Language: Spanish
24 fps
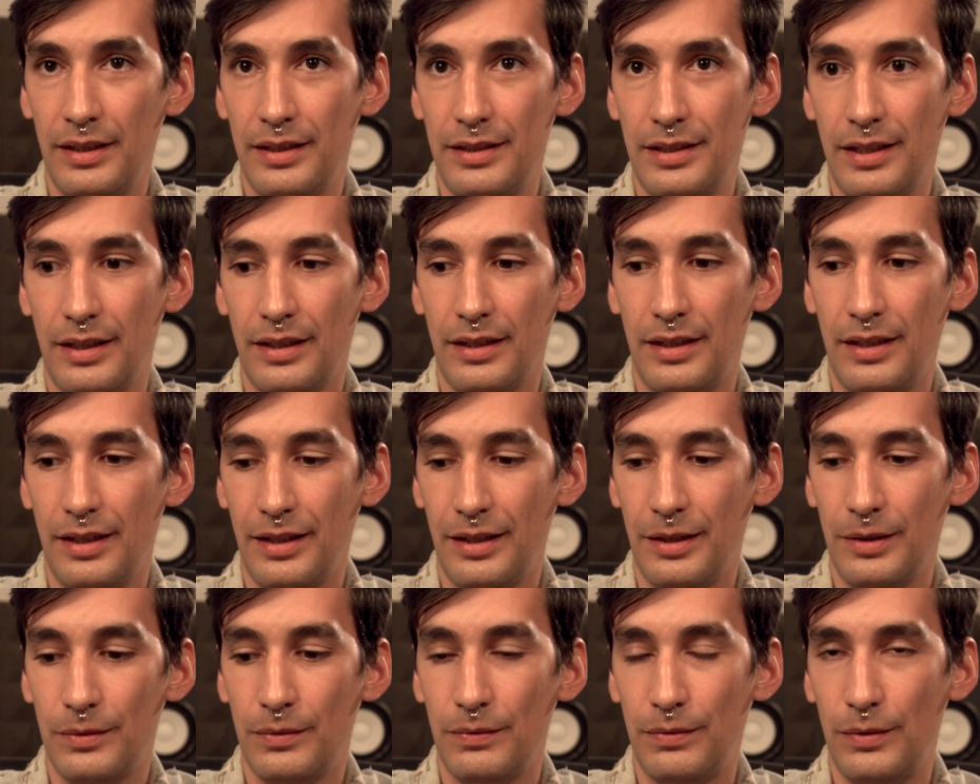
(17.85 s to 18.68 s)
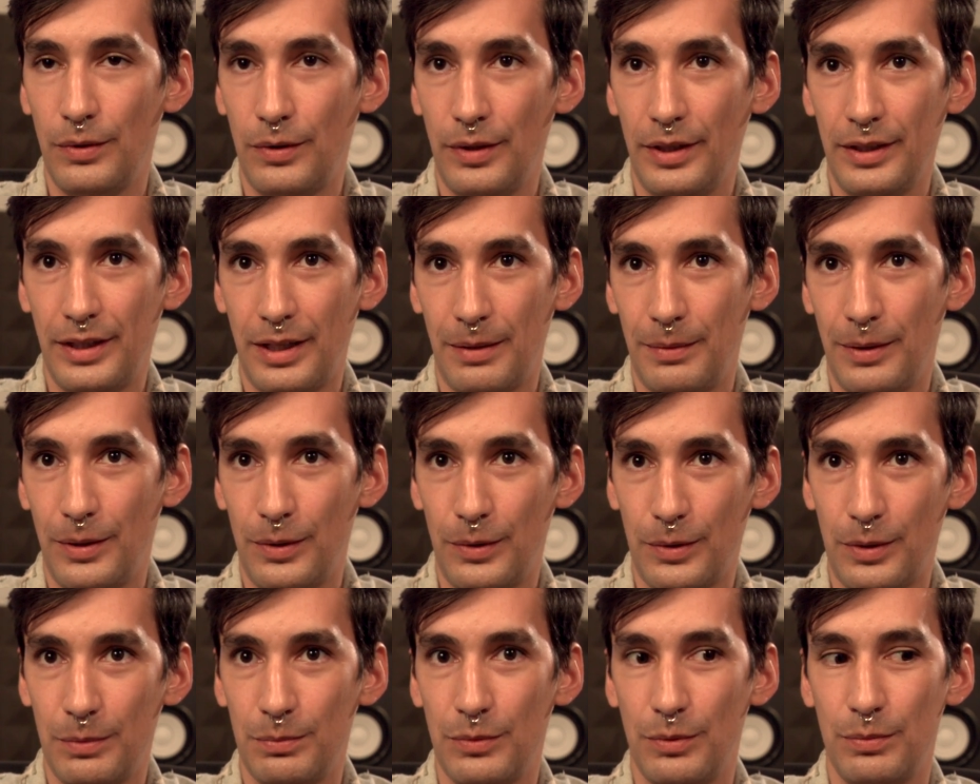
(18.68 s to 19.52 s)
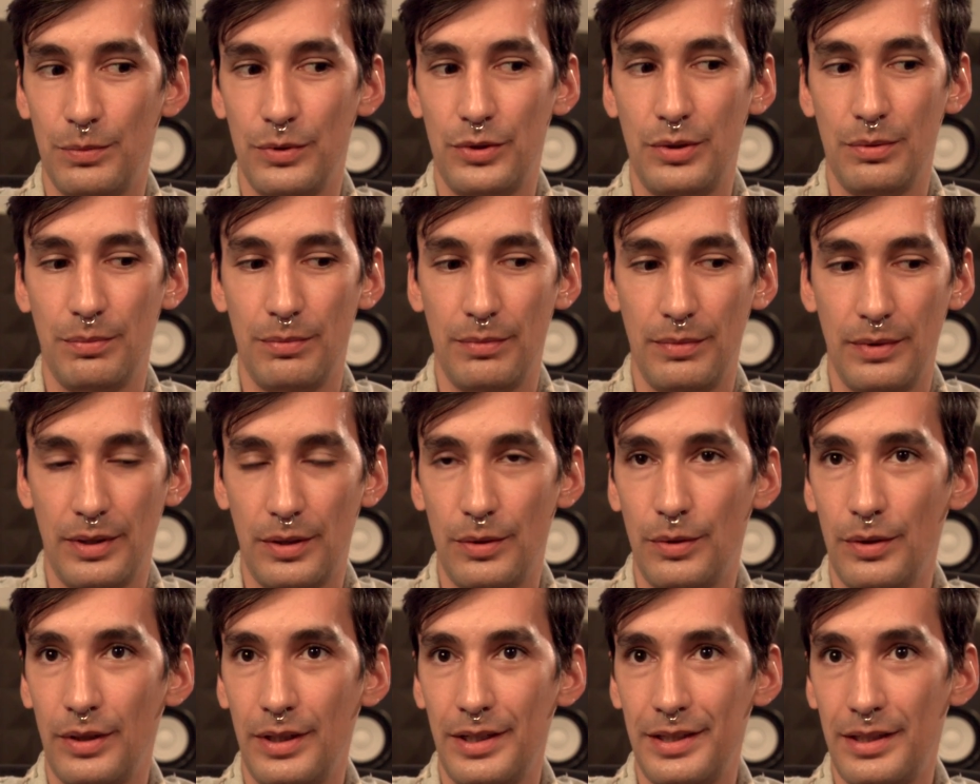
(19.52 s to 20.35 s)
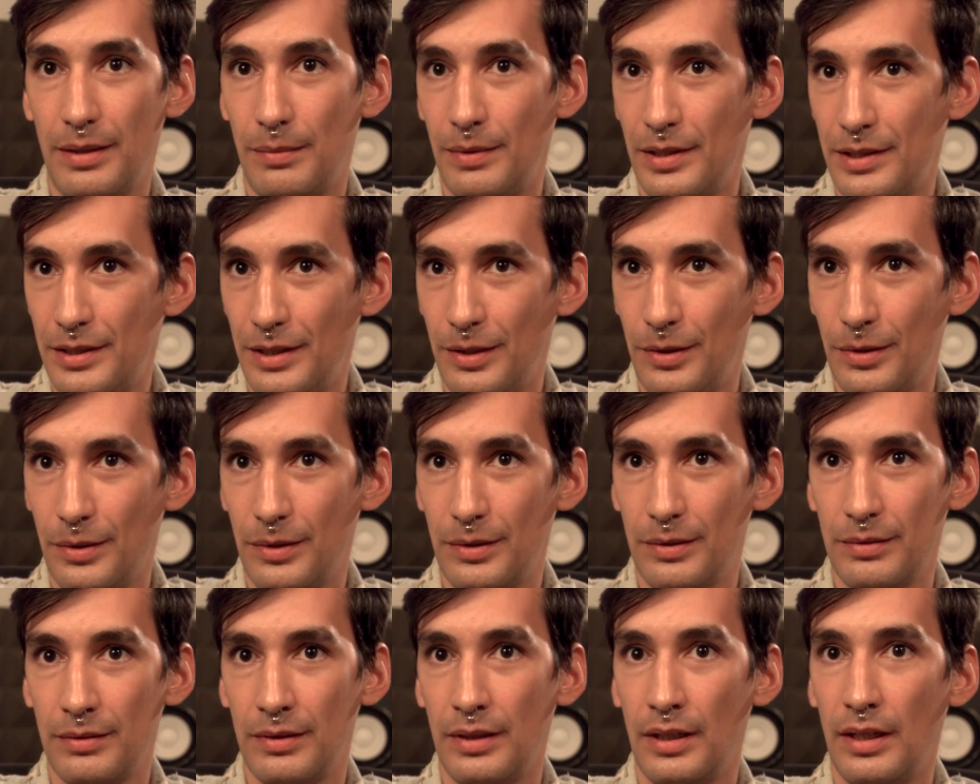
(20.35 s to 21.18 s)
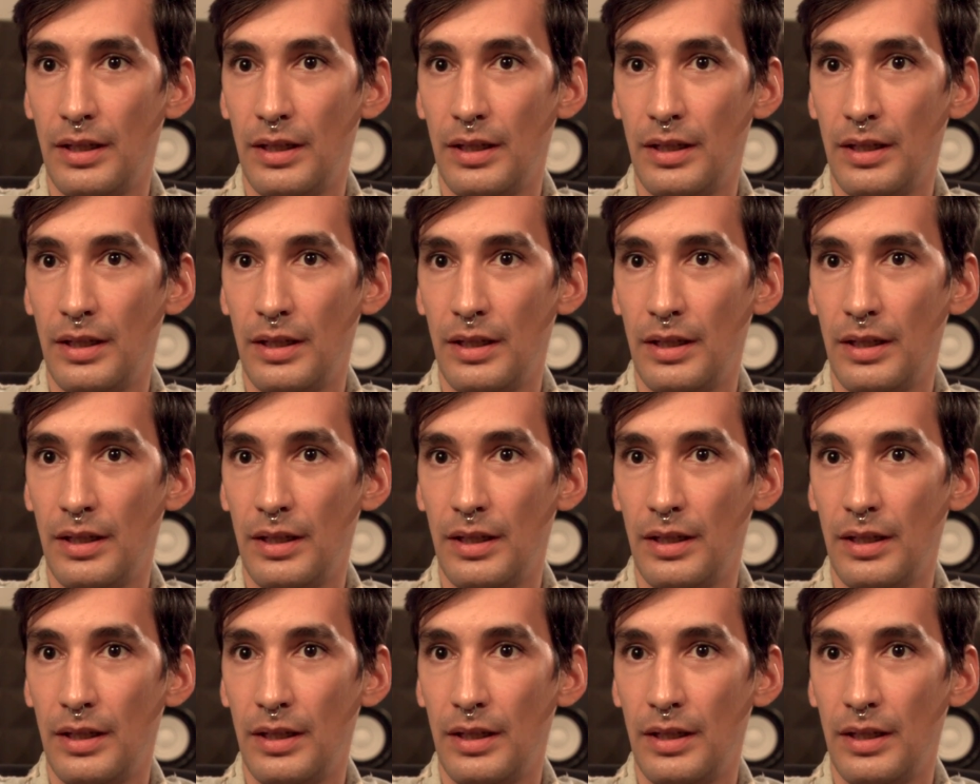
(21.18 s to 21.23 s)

se requiere un flujo de trabajo como mucho mejor establecido,